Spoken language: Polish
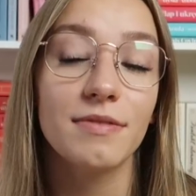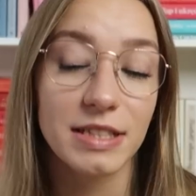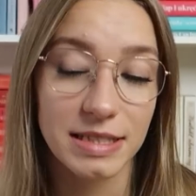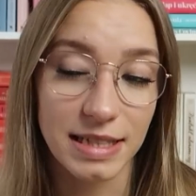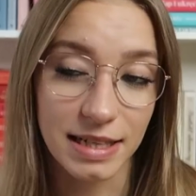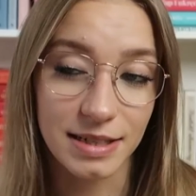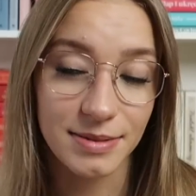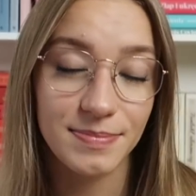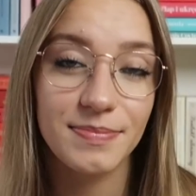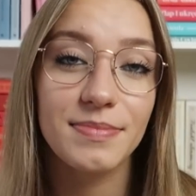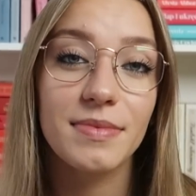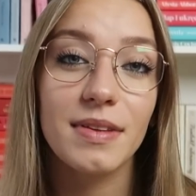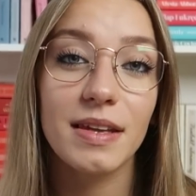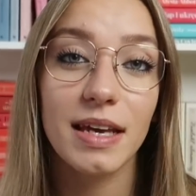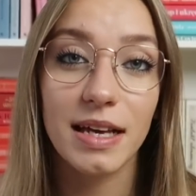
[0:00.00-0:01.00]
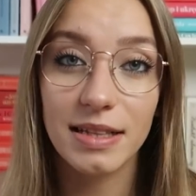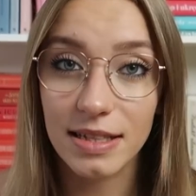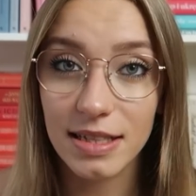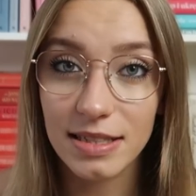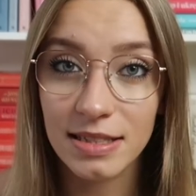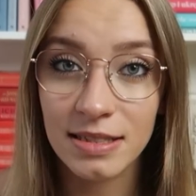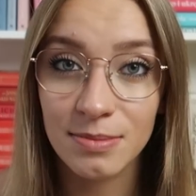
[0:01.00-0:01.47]
Więc tak, ja
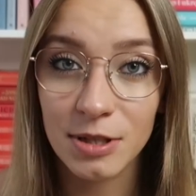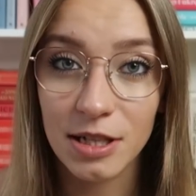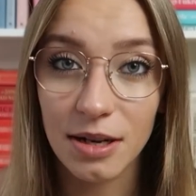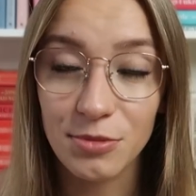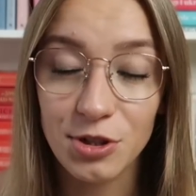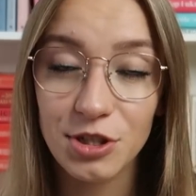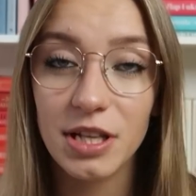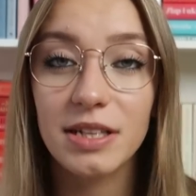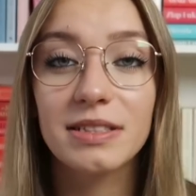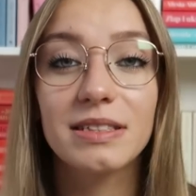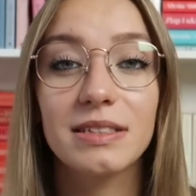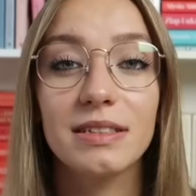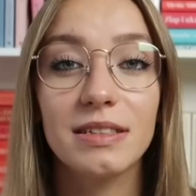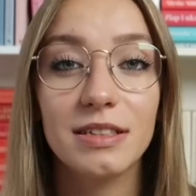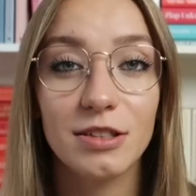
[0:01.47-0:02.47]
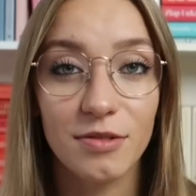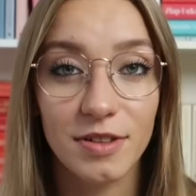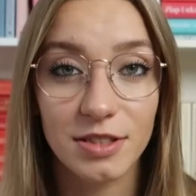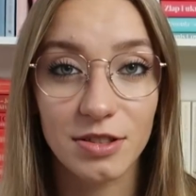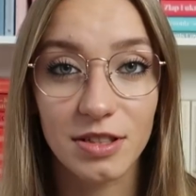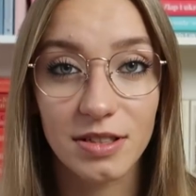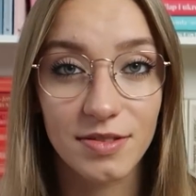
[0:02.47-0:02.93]
teraz zmykam czytać i do
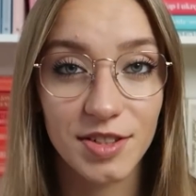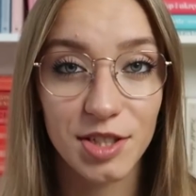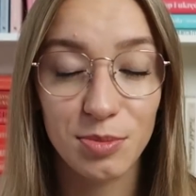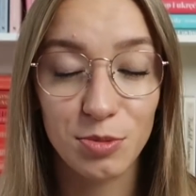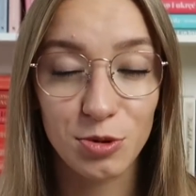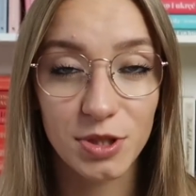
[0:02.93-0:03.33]
Was odezwa się